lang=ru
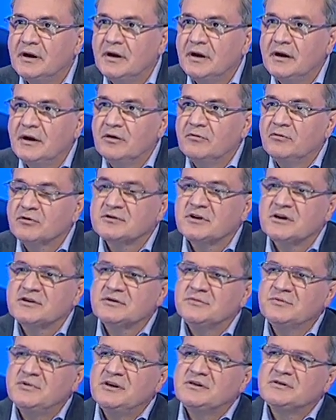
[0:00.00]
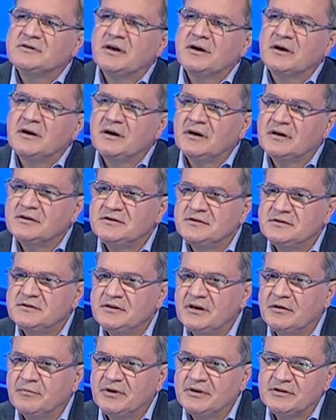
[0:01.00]
Угу. Вот, скажем, есть такая
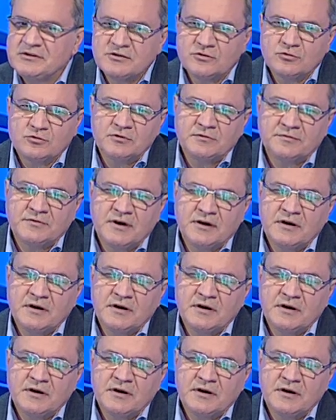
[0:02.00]
система институтов,